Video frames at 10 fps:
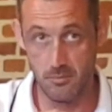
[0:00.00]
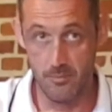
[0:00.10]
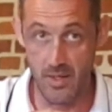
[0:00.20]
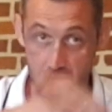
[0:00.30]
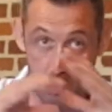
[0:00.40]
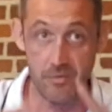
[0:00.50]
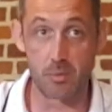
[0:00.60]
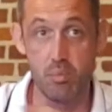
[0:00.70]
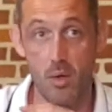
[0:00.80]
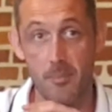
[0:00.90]
un suivi de
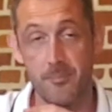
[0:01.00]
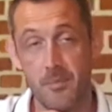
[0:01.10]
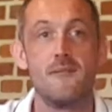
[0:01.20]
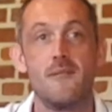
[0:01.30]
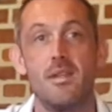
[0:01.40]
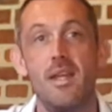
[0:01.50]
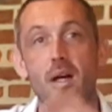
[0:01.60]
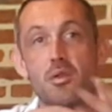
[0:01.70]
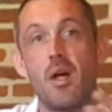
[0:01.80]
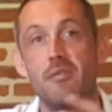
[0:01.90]
poids, des
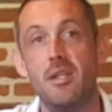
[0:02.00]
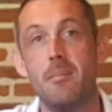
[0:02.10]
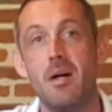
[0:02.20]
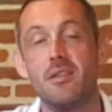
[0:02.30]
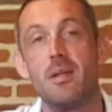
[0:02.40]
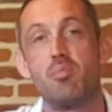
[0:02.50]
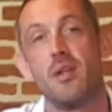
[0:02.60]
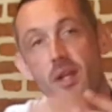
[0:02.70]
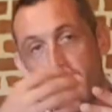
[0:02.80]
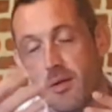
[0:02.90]
radiographies des mains, des
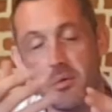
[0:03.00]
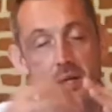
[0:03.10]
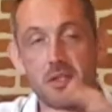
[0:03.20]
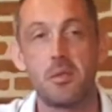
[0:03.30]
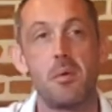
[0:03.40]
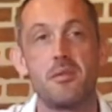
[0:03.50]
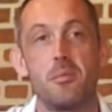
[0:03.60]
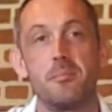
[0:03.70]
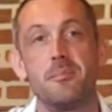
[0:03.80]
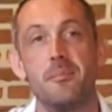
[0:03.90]
poignets et d'autres articulations.
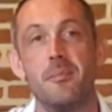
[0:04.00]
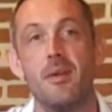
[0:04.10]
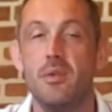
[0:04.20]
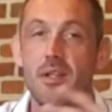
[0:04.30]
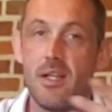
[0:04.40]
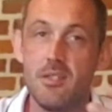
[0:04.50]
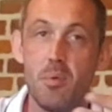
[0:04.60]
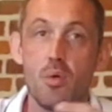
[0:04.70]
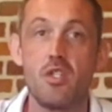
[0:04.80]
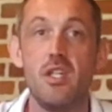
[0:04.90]
Une analyse
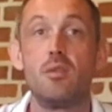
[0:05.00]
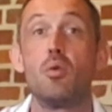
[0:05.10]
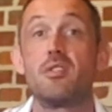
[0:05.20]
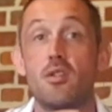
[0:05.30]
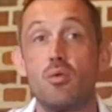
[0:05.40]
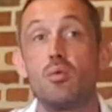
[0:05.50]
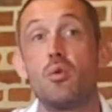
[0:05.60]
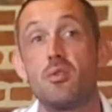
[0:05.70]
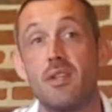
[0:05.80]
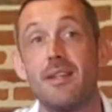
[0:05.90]
biologique, dosage du taux
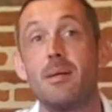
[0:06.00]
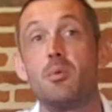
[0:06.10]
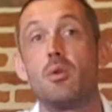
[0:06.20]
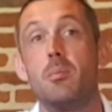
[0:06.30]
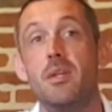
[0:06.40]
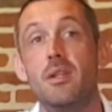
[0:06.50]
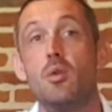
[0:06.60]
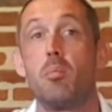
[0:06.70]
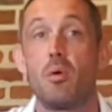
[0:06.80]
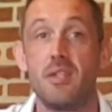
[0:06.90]
sanguin d'hémoglobine, de
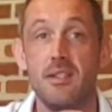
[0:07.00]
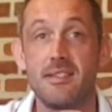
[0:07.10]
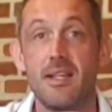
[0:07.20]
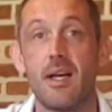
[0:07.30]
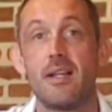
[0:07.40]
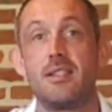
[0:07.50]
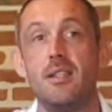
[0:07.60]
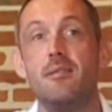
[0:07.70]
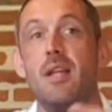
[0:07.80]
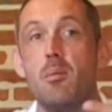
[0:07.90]
protéines C
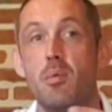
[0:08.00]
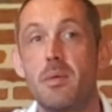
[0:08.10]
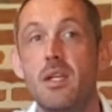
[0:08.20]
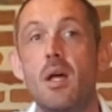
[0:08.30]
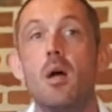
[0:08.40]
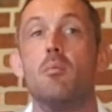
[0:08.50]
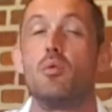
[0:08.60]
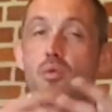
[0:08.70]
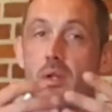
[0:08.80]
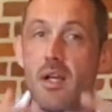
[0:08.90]
réactives, d'albumine,
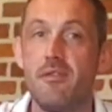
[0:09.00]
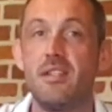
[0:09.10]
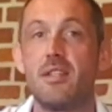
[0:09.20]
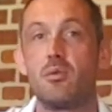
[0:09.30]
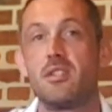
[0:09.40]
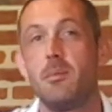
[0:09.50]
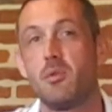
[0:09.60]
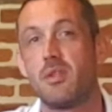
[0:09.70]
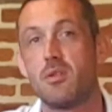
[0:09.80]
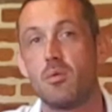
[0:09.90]
mesure de la vitesse de
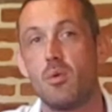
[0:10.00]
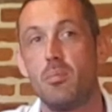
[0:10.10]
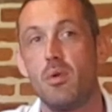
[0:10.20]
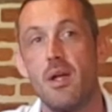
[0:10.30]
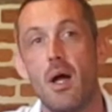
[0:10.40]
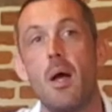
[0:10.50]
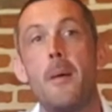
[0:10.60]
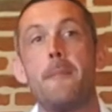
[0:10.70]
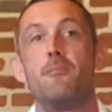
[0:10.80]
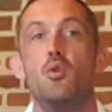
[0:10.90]
sédimentation globulaire,
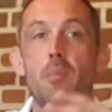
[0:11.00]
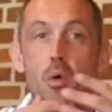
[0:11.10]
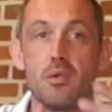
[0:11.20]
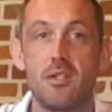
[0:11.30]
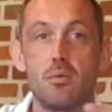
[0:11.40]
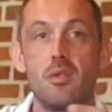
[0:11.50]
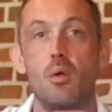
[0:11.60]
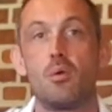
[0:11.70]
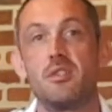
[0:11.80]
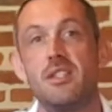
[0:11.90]
numérotation des
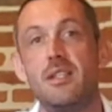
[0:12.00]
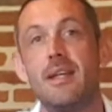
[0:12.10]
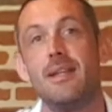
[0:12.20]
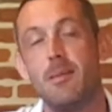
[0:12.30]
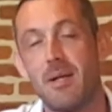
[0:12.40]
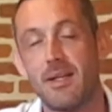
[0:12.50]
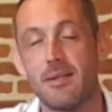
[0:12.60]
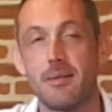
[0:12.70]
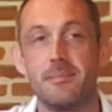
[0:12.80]
leucocytes et des plaquettes.